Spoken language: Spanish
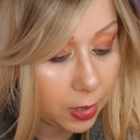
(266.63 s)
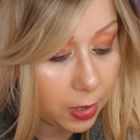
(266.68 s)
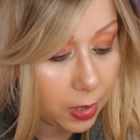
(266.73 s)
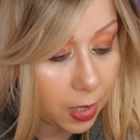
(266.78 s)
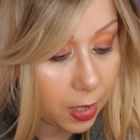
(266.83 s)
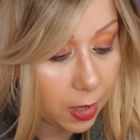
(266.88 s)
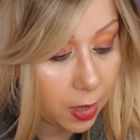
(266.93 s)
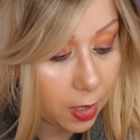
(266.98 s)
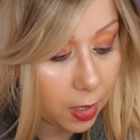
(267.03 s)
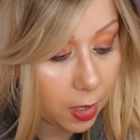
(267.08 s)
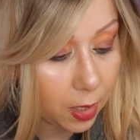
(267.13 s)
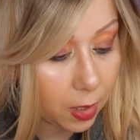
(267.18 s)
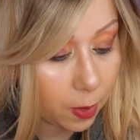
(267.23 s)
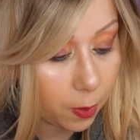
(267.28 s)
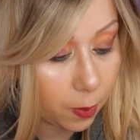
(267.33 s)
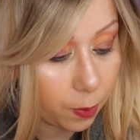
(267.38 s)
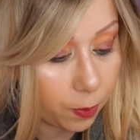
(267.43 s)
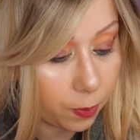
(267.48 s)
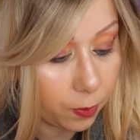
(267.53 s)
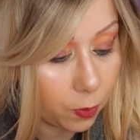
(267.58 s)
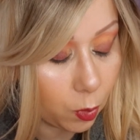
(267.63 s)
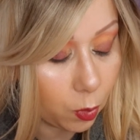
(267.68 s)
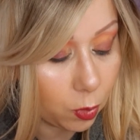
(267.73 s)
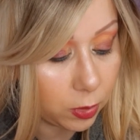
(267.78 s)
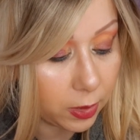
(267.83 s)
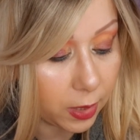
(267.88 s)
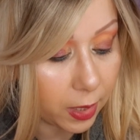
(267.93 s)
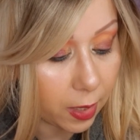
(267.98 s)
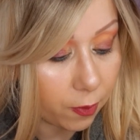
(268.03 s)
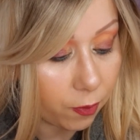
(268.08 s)
Y es de
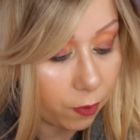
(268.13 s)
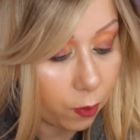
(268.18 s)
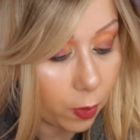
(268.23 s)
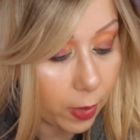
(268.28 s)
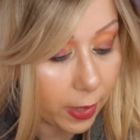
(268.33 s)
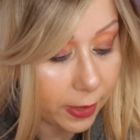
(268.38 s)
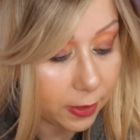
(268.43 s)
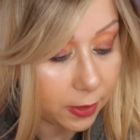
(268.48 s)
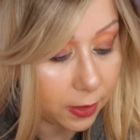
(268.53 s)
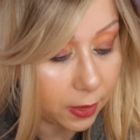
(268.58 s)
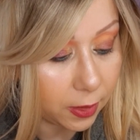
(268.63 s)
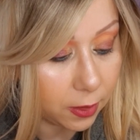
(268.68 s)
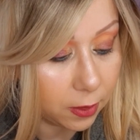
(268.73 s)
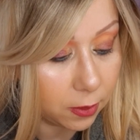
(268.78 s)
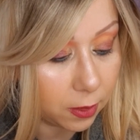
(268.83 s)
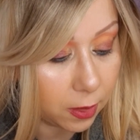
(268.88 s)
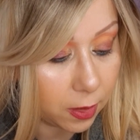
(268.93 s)
ultra fuerte,